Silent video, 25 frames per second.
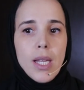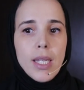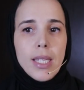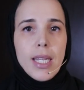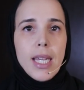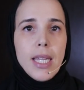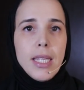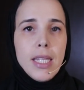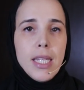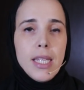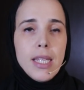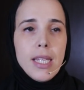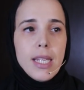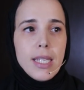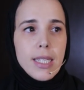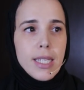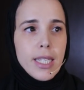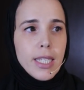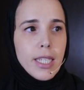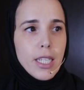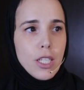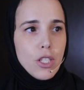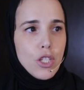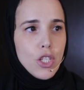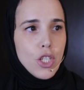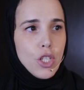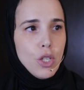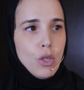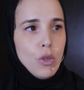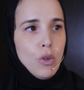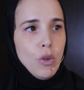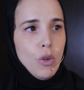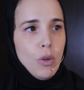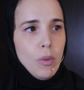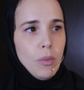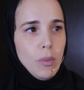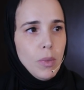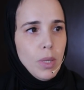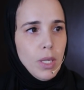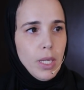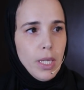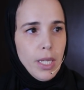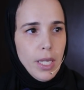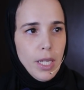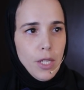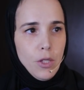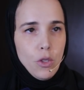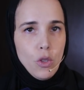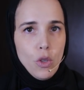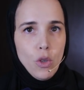كاينين الناس اللي كتجيهم
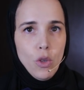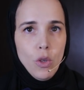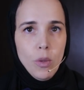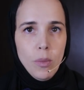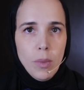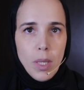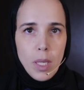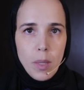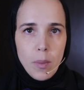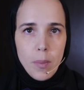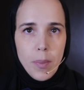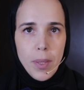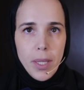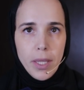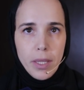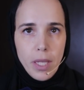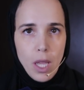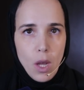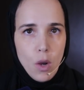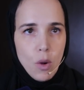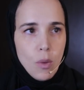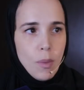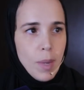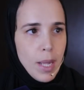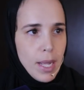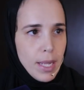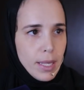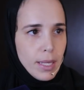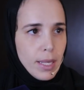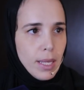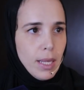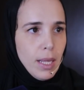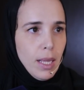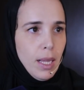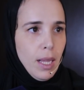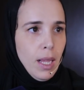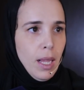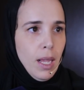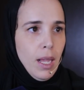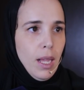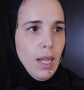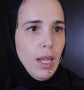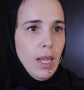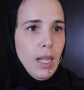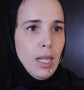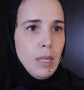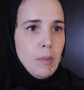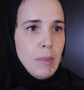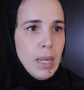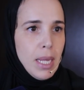اللي عندهم ربي عطاهم هاد
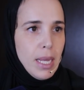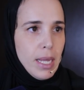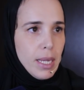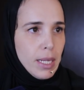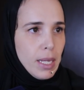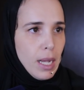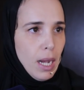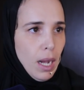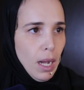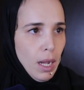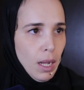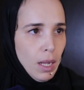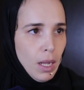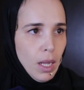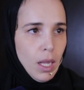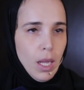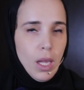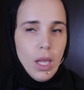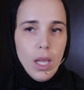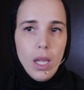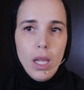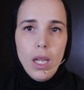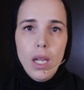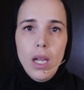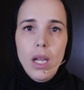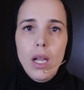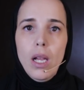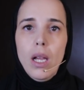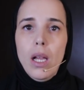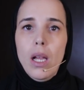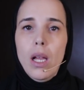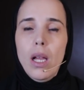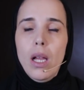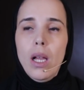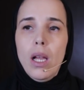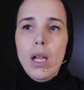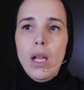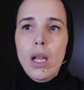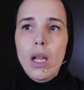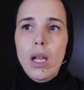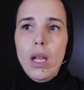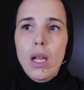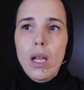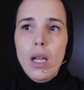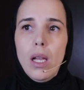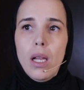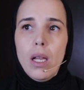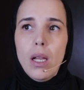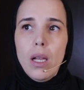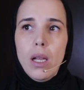الملكه
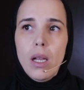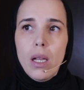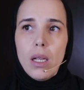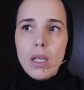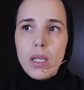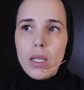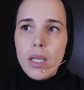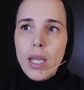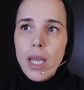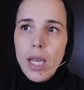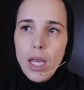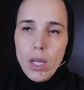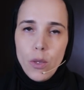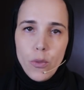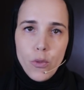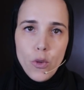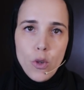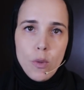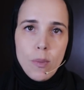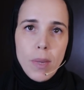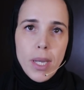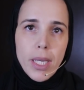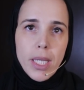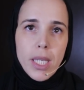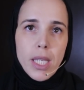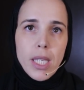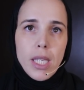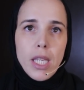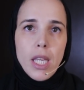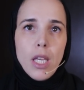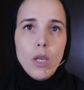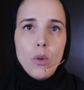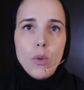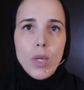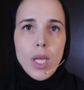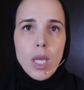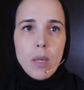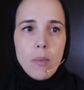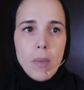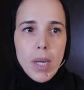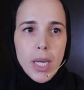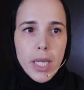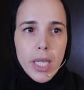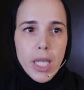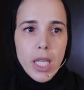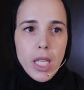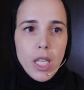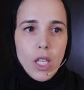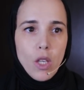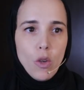آه، كيعرفوا يماكييو
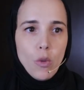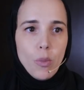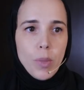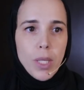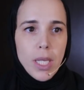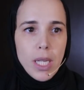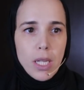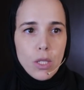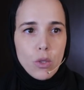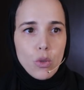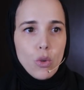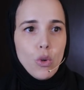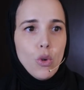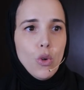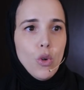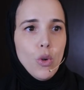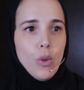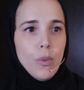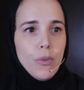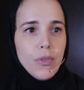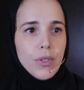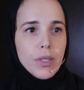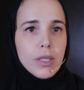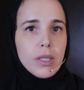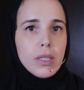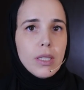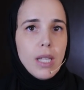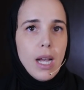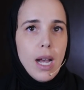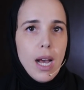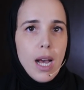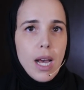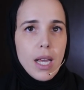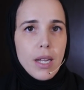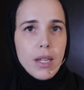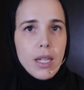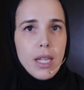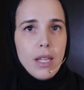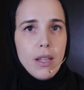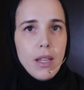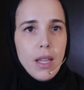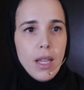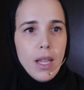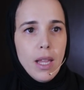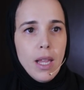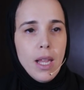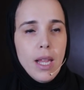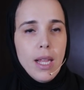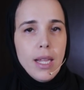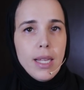كيماكييو بيناتهم في الدار
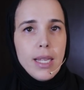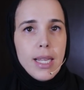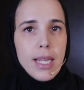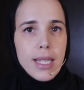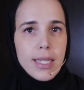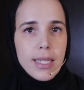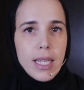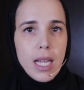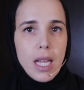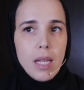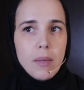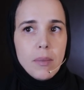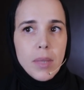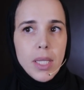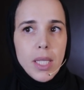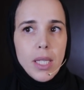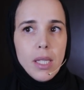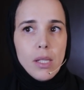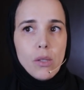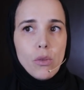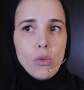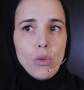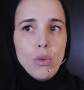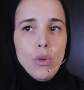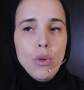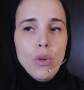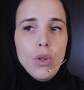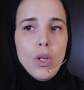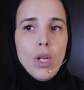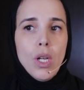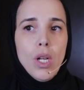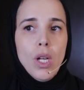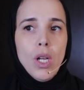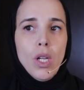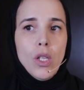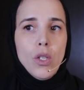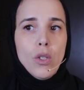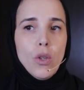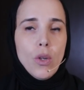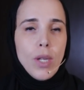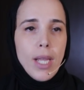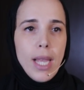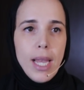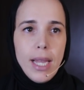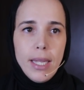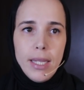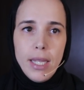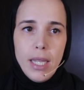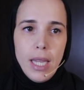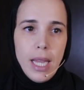لي زامي اي تو دونك
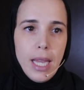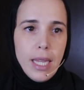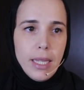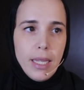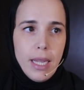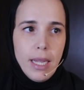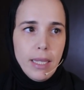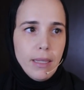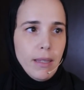هذا هذا